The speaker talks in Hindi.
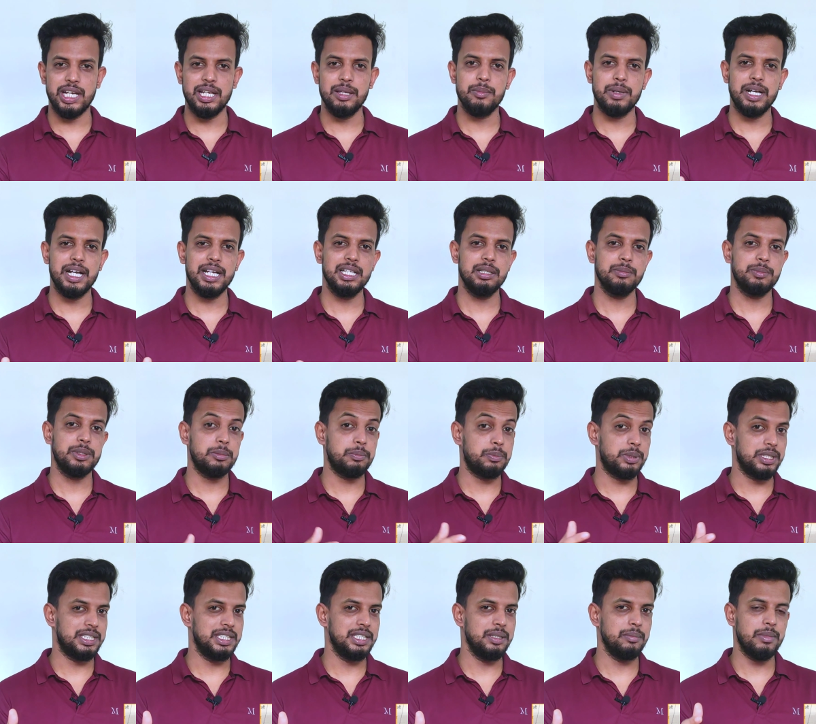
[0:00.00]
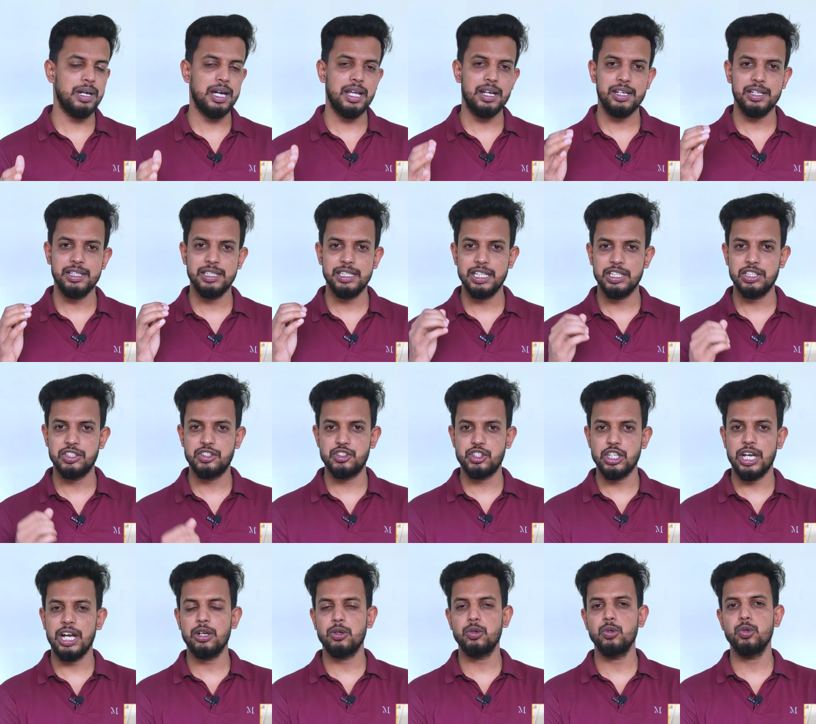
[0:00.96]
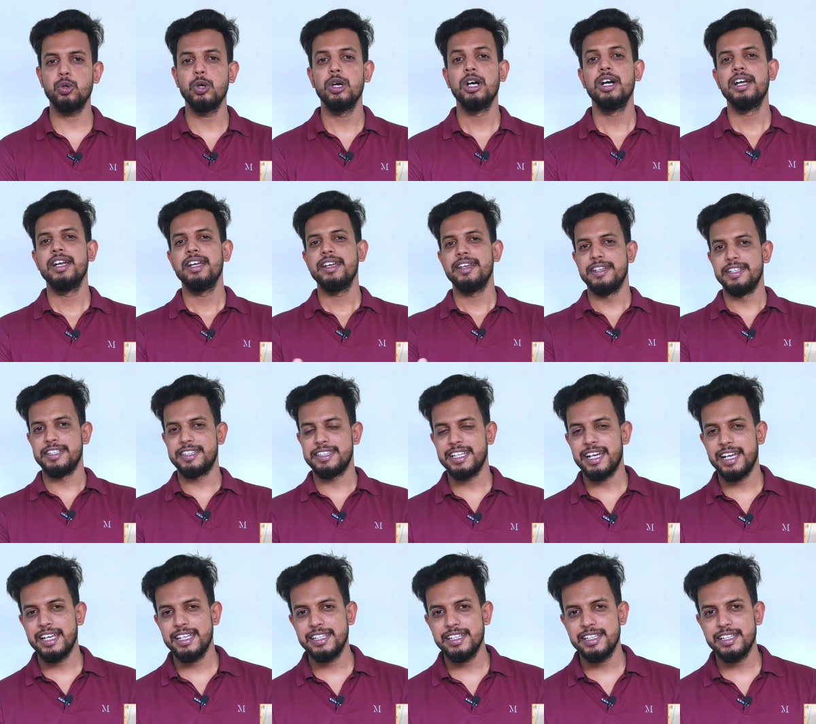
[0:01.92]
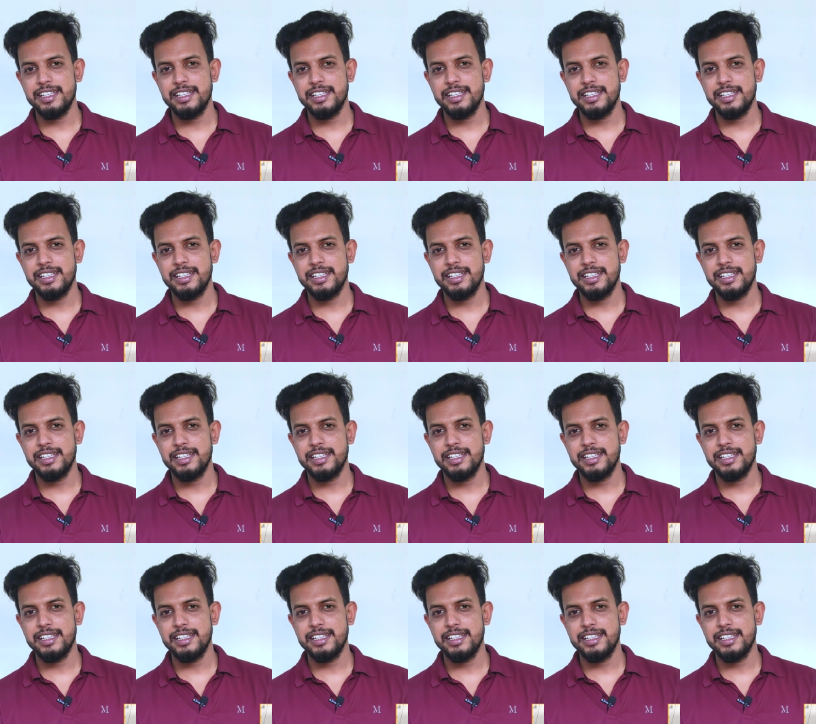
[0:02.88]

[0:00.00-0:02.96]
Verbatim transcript: चाय मांगने पर पत्नी मार रही है चाकू इतना ही